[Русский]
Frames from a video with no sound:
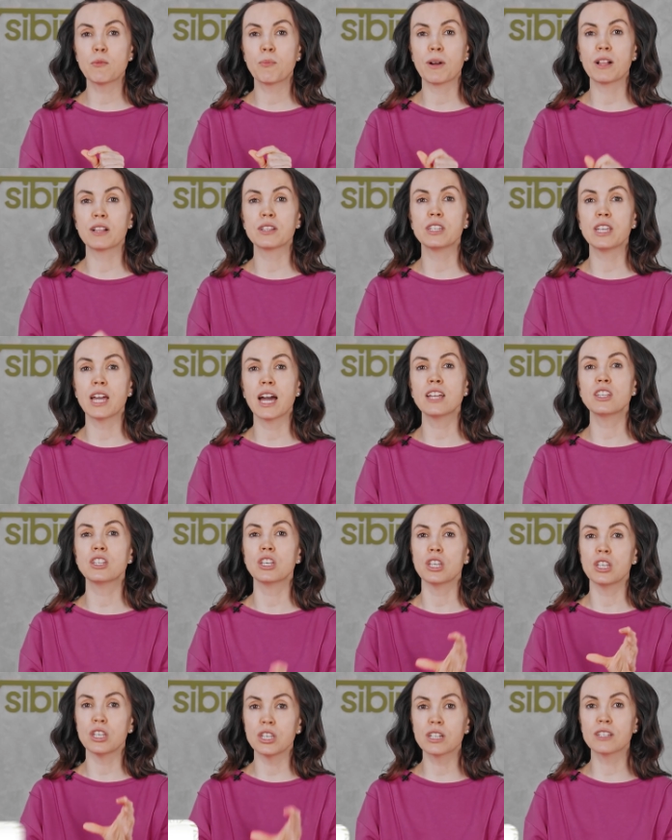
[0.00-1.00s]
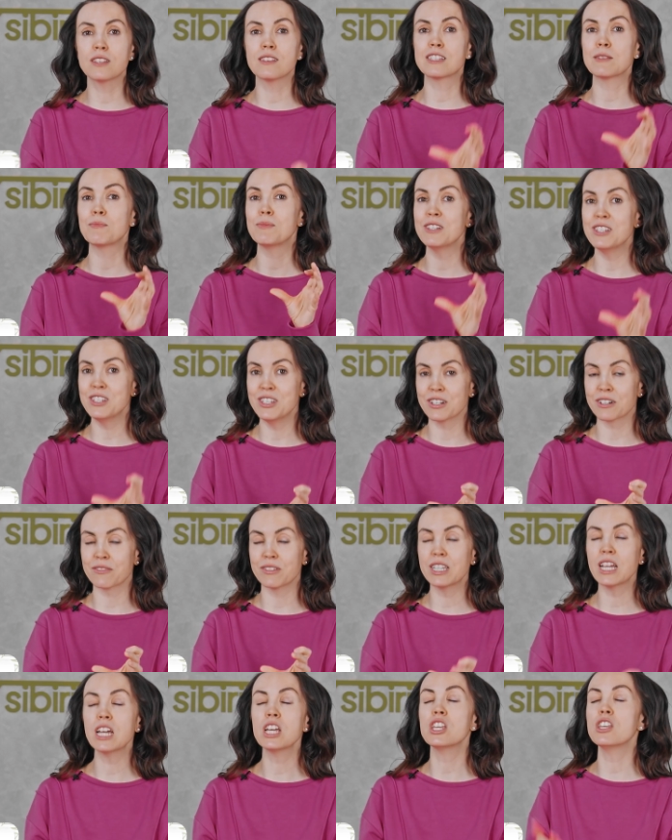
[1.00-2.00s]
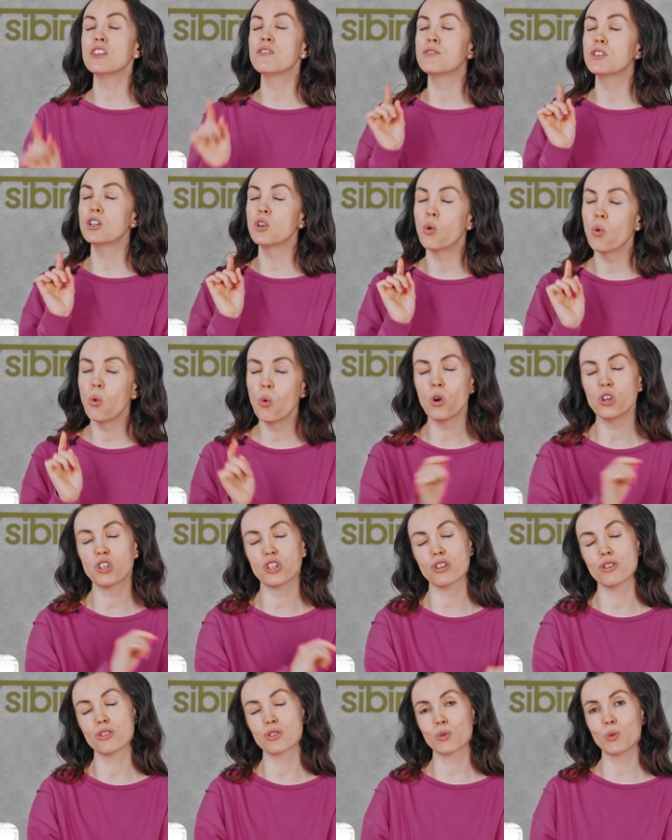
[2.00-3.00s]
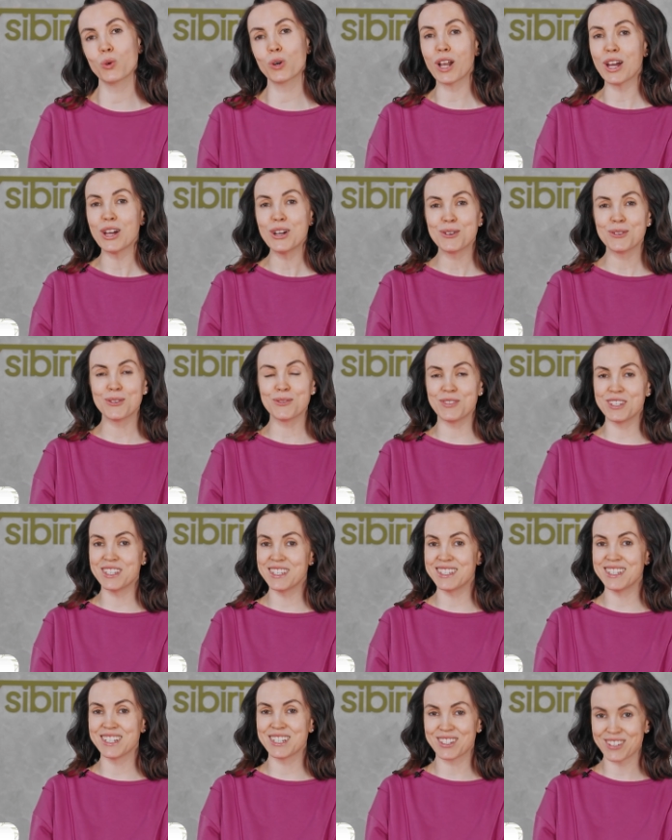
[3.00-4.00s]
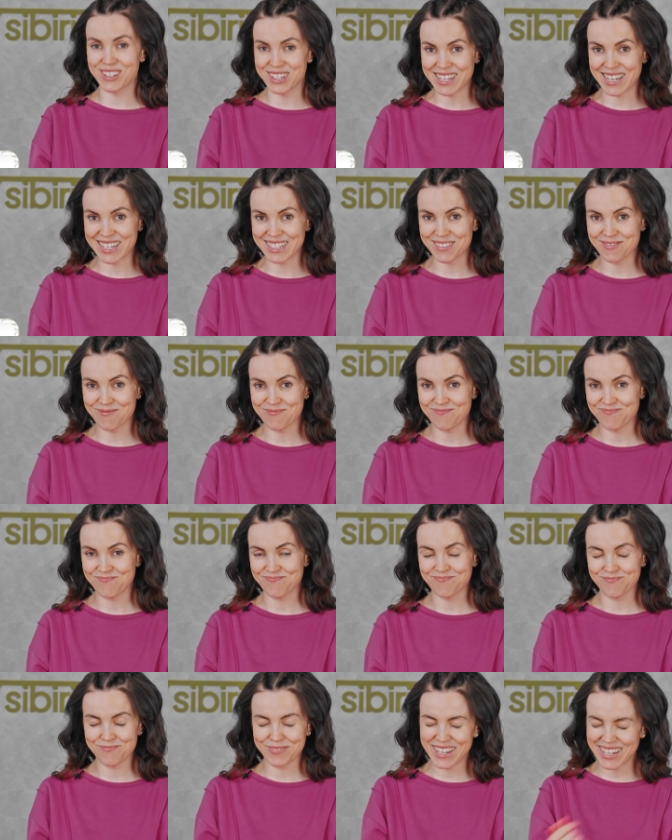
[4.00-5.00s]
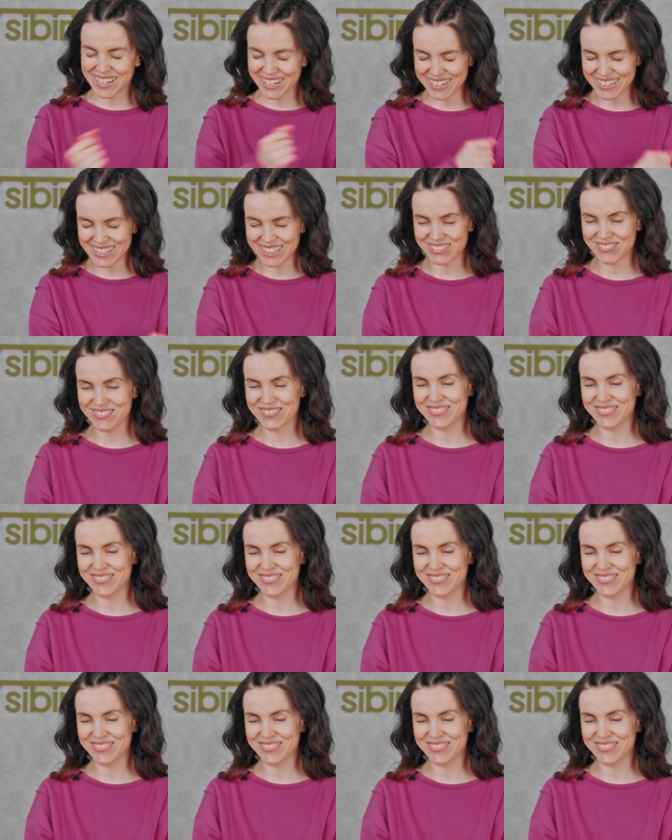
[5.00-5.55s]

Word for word: выполнять их дисциплинированно, и вы очень скоро увидите результат. Поехали!